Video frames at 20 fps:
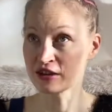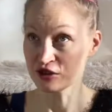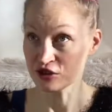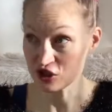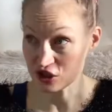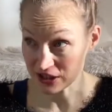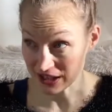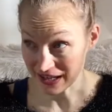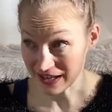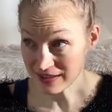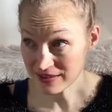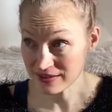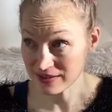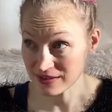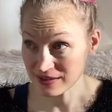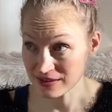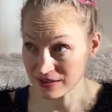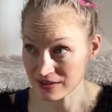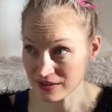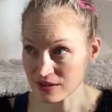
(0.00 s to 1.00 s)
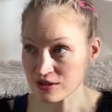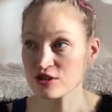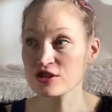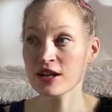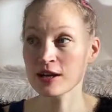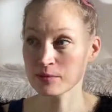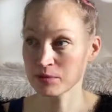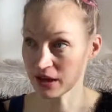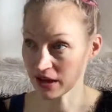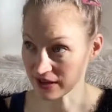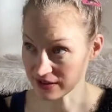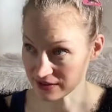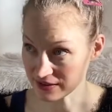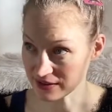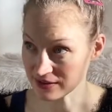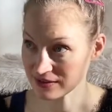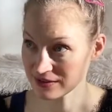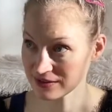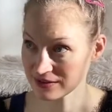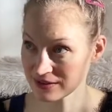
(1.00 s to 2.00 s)
gestresst statt
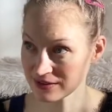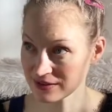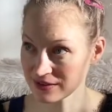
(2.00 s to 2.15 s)
bereichert.